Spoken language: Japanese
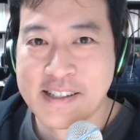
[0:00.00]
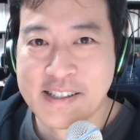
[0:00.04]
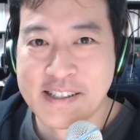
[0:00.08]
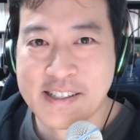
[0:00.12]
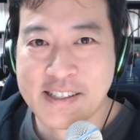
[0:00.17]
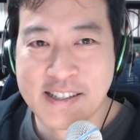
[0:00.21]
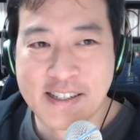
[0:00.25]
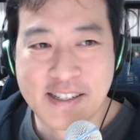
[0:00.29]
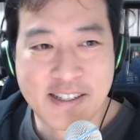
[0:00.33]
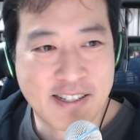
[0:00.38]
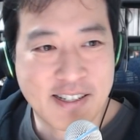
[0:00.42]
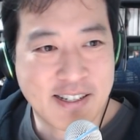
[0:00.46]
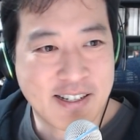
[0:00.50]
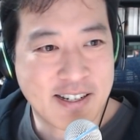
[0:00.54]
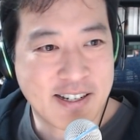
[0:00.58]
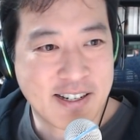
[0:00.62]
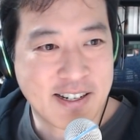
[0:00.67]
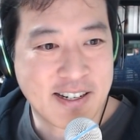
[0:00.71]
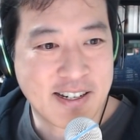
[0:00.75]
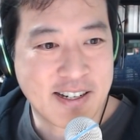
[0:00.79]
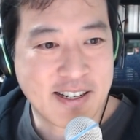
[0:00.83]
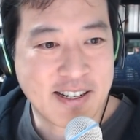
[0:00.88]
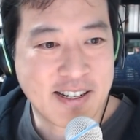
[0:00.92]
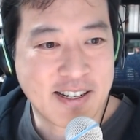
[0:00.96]

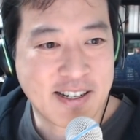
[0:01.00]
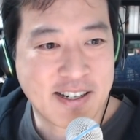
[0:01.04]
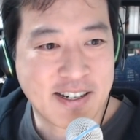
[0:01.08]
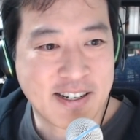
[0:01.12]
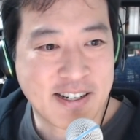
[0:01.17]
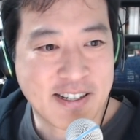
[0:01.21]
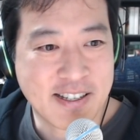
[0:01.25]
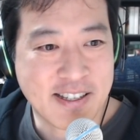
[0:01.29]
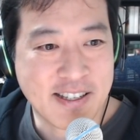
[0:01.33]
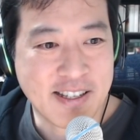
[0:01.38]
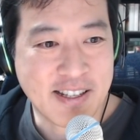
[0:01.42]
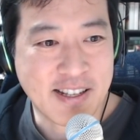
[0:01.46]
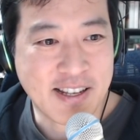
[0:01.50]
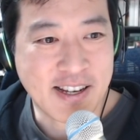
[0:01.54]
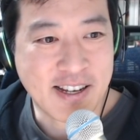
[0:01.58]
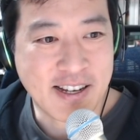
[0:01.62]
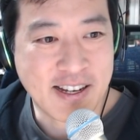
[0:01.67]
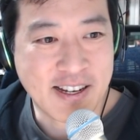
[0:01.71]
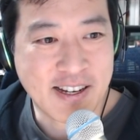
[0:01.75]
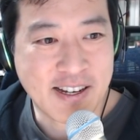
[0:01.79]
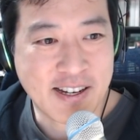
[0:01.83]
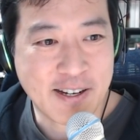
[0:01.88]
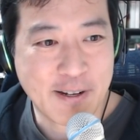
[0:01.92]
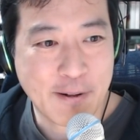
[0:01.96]
あー、いい
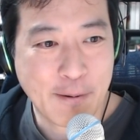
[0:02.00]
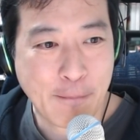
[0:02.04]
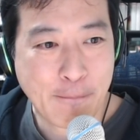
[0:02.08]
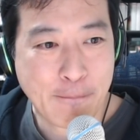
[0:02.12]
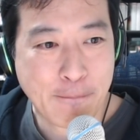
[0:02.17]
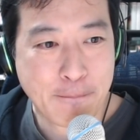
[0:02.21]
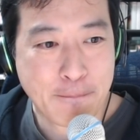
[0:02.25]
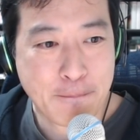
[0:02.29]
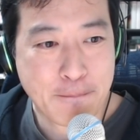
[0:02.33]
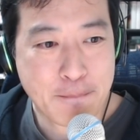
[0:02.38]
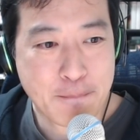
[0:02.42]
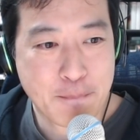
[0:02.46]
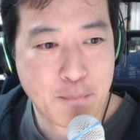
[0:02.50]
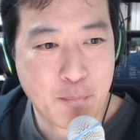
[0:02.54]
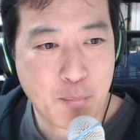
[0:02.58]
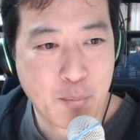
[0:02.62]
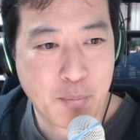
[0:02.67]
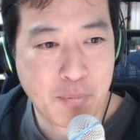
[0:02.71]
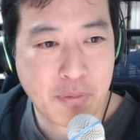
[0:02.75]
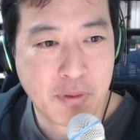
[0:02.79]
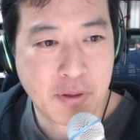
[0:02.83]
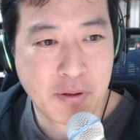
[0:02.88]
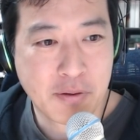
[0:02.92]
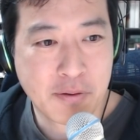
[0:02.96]
な
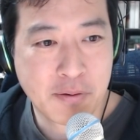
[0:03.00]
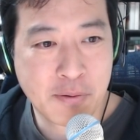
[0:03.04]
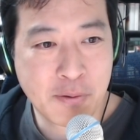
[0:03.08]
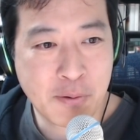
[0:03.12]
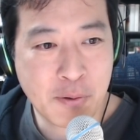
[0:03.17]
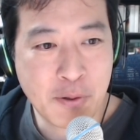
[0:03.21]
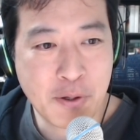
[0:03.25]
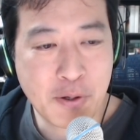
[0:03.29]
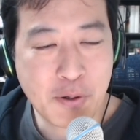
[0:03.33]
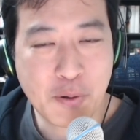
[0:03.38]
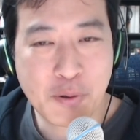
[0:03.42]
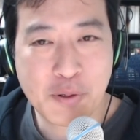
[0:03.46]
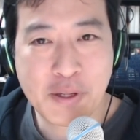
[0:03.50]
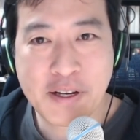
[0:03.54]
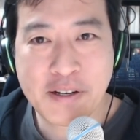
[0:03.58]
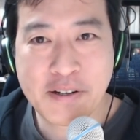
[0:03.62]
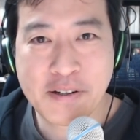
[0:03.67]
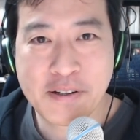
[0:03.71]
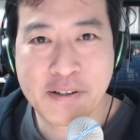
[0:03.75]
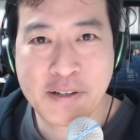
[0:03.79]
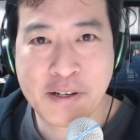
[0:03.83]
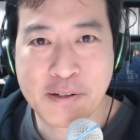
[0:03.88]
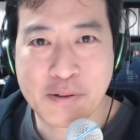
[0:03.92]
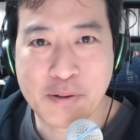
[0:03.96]
すんごい
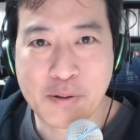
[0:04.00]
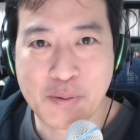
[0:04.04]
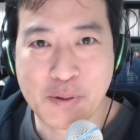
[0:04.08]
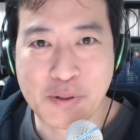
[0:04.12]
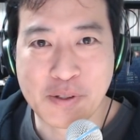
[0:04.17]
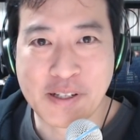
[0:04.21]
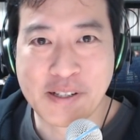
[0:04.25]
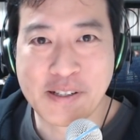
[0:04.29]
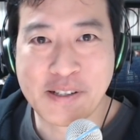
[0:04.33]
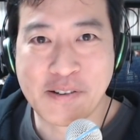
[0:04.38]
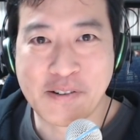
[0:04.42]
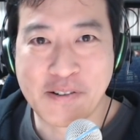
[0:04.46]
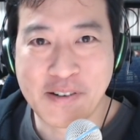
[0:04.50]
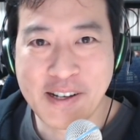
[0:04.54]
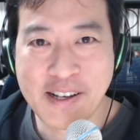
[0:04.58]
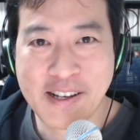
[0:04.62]
ローテクになると思うんですけどね。